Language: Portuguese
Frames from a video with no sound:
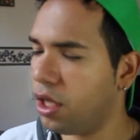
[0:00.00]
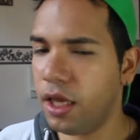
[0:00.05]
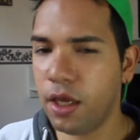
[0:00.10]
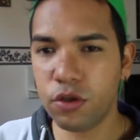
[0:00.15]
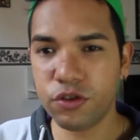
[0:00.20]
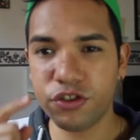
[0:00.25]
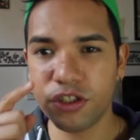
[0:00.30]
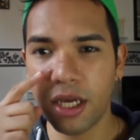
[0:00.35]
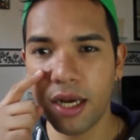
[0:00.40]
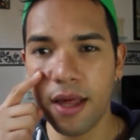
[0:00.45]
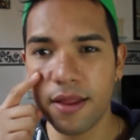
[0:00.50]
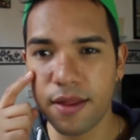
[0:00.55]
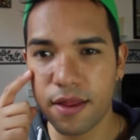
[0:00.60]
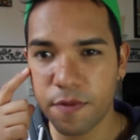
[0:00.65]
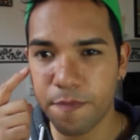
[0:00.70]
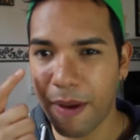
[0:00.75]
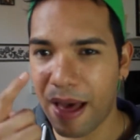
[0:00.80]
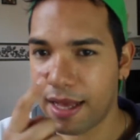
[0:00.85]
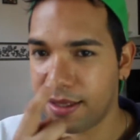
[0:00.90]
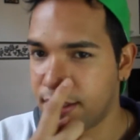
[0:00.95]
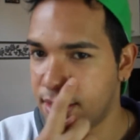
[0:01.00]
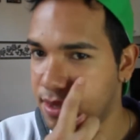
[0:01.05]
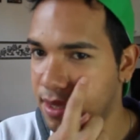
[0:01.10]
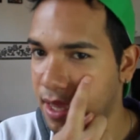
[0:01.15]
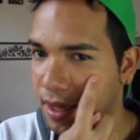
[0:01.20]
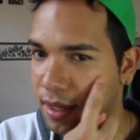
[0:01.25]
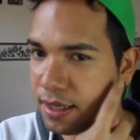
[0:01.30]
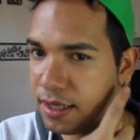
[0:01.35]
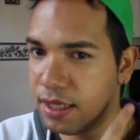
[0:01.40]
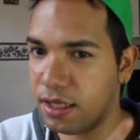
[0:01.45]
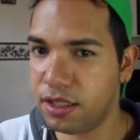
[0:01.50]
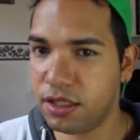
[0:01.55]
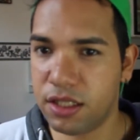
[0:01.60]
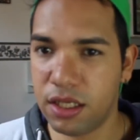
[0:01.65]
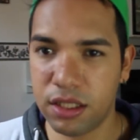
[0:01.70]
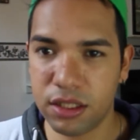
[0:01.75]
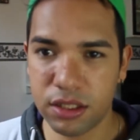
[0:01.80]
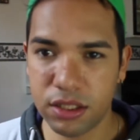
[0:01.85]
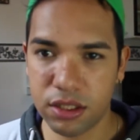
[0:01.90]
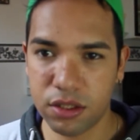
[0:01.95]
Eu tinha nessas partes daqui,
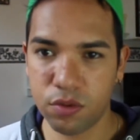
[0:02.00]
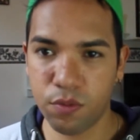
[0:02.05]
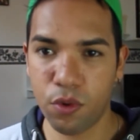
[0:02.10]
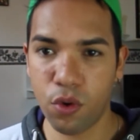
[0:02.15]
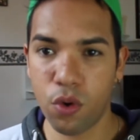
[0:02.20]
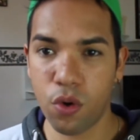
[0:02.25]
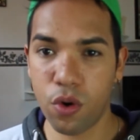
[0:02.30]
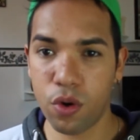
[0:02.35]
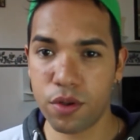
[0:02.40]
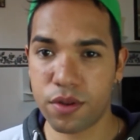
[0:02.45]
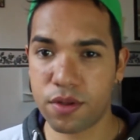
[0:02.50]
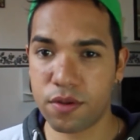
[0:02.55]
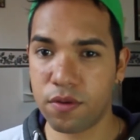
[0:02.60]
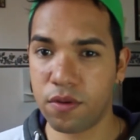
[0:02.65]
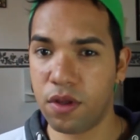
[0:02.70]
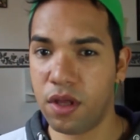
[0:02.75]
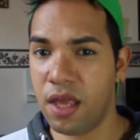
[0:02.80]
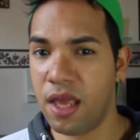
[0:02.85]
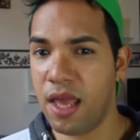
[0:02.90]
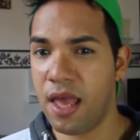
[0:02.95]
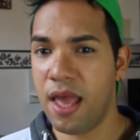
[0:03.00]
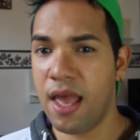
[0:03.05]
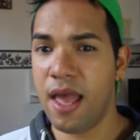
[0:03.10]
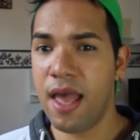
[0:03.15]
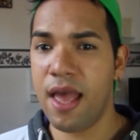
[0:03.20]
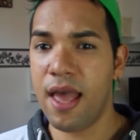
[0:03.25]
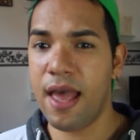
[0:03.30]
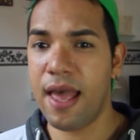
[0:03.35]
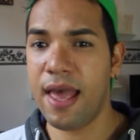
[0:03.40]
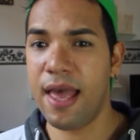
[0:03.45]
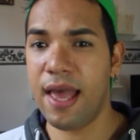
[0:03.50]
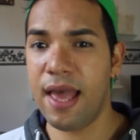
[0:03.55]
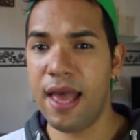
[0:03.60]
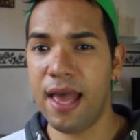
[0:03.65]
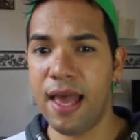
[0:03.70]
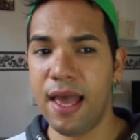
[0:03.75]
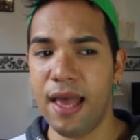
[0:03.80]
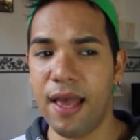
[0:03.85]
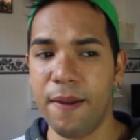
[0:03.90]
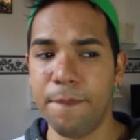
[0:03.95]
gente, no meu rosto,
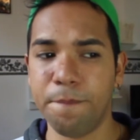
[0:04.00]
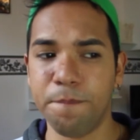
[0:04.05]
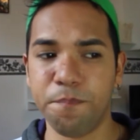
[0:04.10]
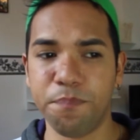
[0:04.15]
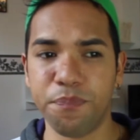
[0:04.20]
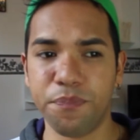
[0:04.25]
é,